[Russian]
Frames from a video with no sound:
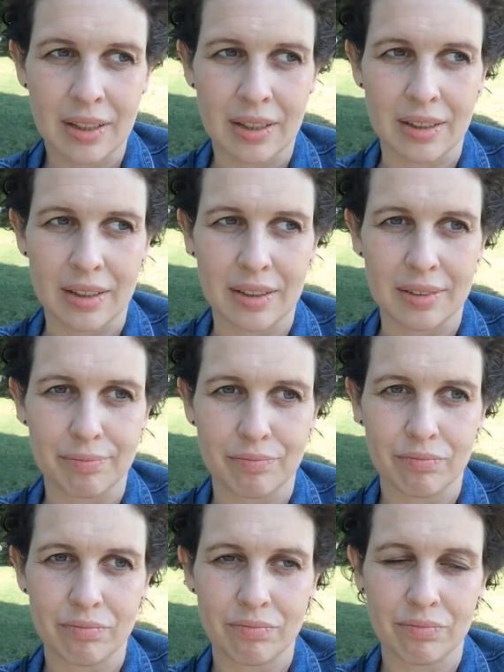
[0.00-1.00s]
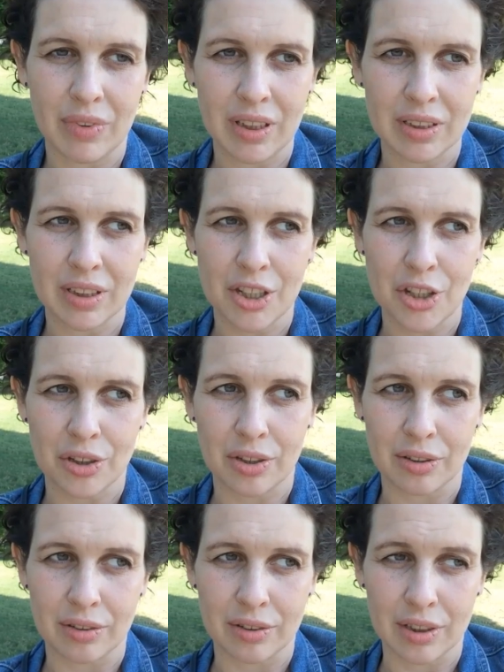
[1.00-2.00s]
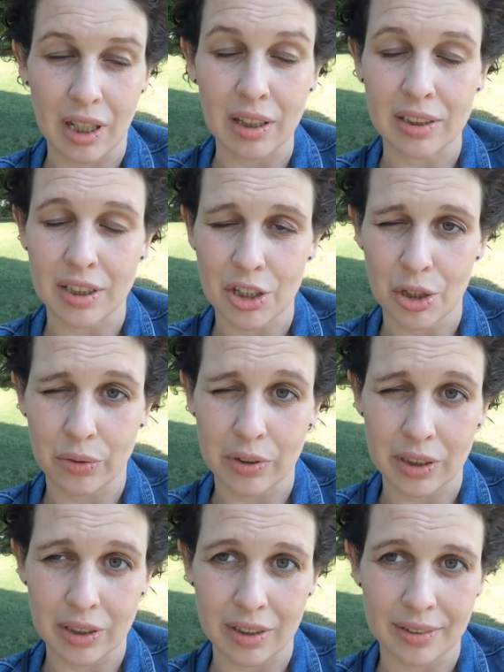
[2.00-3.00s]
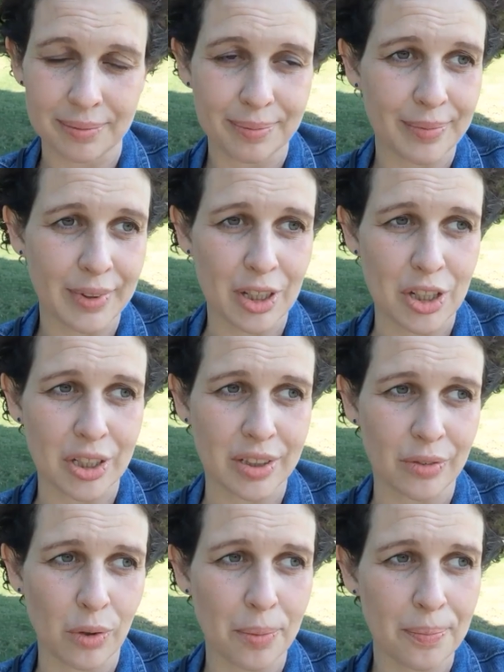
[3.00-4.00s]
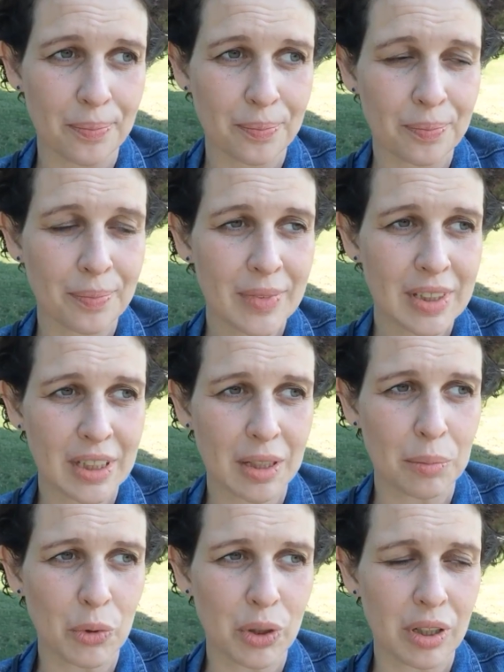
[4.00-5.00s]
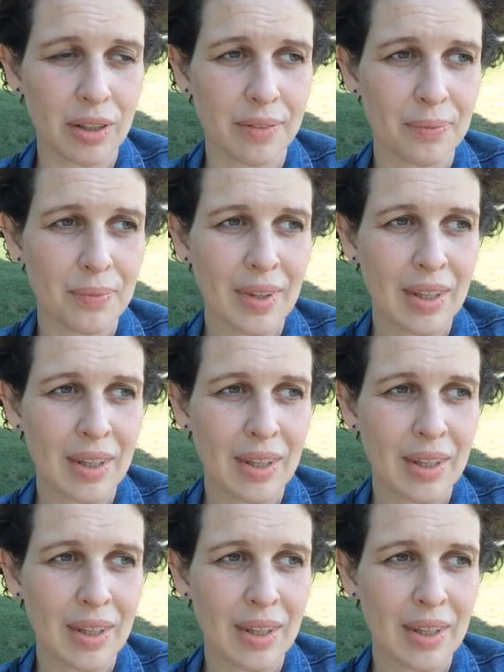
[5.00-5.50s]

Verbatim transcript: а, и значит, зал, где шло вот это торжество, церемония.